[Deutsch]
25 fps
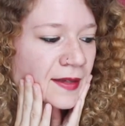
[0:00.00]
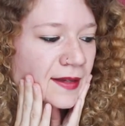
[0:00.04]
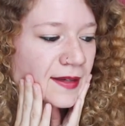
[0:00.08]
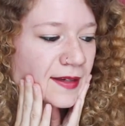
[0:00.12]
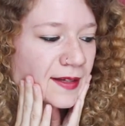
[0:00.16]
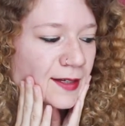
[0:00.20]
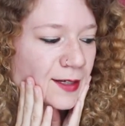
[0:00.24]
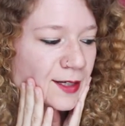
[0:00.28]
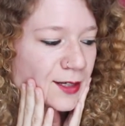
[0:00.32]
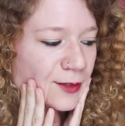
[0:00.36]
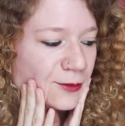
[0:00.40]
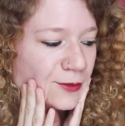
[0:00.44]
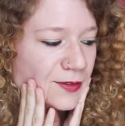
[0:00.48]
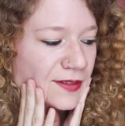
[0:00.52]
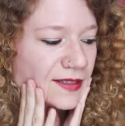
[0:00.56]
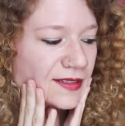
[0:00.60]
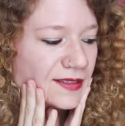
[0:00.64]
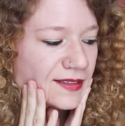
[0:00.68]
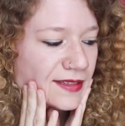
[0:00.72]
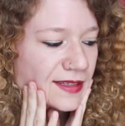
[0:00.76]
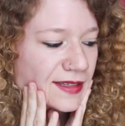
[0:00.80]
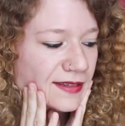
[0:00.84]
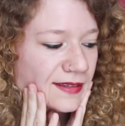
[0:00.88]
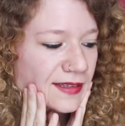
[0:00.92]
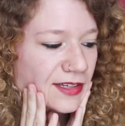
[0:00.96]
Äh, Finde ich
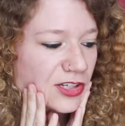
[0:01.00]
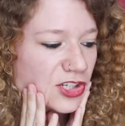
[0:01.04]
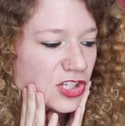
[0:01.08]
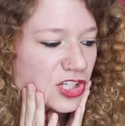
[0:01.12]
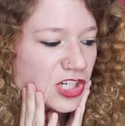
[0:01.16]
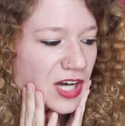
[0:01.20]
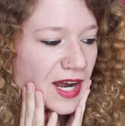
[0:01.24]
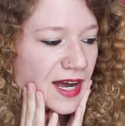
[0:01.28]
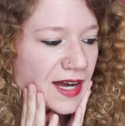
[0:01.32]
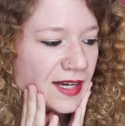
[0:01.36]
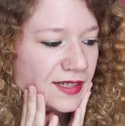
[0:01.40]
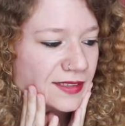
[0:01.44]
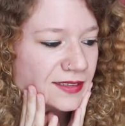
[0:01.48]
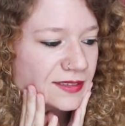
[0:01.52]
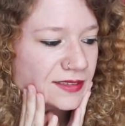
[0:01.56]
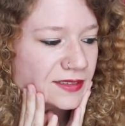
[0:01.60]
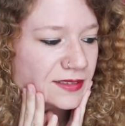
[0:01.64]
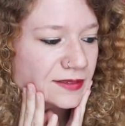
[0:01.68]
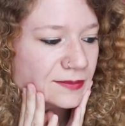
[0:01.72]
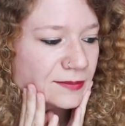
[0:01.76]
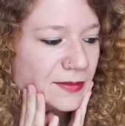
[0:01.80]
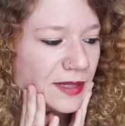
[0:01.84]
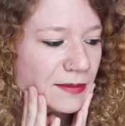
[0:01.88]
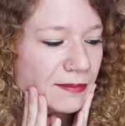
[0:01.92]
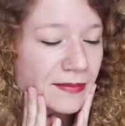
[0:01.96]
sehr, sehr schade.
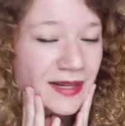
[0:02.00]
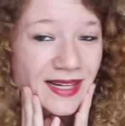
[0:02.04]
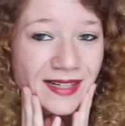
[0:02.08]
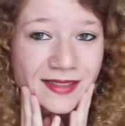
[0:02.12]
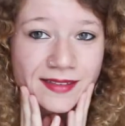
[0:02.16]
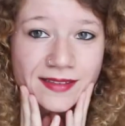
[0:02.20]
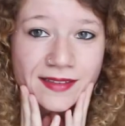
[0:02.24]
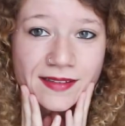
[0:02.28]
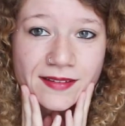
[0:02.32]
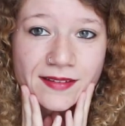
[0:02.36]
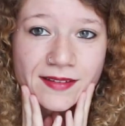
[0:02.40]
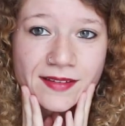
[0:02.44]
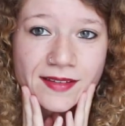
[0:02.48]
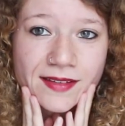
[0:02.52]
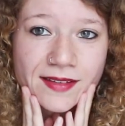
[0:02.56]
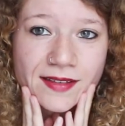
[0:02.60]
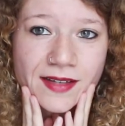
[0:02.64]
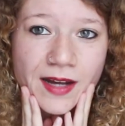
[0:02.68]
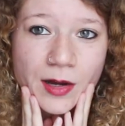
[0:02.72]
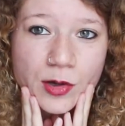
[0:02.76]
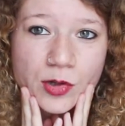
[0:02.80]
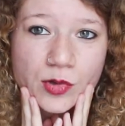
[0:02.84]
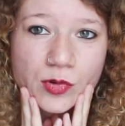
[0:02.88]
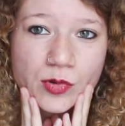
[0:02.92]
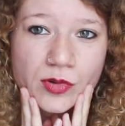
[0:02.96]
Man merkt, dass die
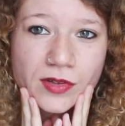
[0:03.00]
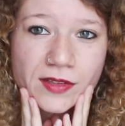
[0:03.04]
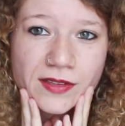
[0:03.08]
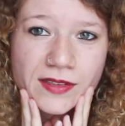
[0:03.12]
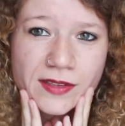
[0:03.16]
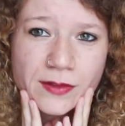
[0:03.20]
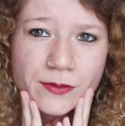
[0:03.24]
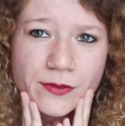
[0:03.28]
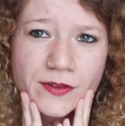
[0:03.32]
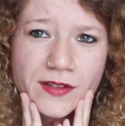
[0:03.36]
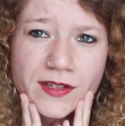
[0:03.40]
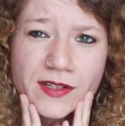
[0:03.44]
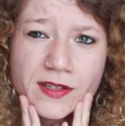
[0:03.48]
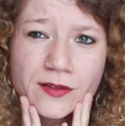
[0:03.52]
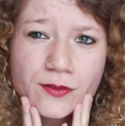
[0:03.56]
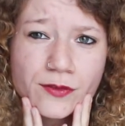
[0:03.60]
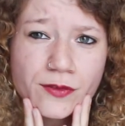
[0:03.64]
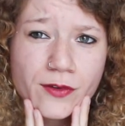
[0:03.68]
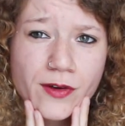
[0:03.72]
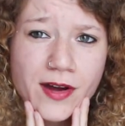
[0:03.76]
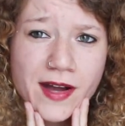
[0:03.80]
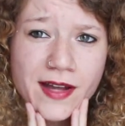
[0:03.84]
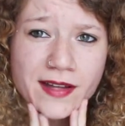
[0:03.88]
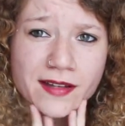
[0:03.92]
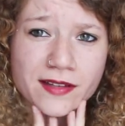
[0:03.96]
Autorin definitiv
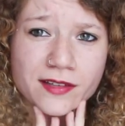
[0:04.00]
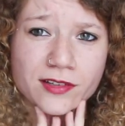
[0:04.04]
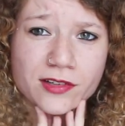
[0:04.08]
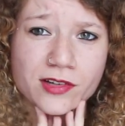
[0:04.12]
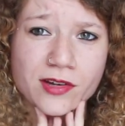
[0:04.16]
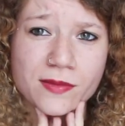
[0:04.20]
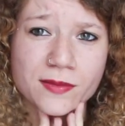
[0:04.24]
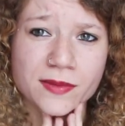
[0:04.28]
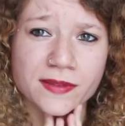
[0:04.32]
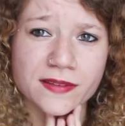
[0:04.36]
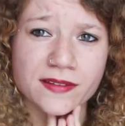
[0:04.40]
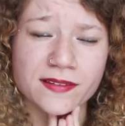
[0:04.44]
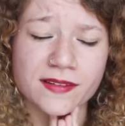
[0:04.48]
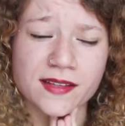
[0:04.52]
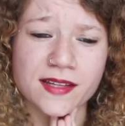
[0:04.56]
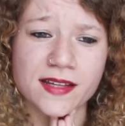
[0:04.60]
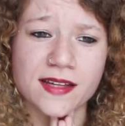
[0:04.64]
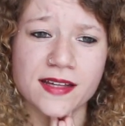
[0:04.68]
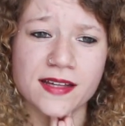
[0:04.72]
voreingenommen ist.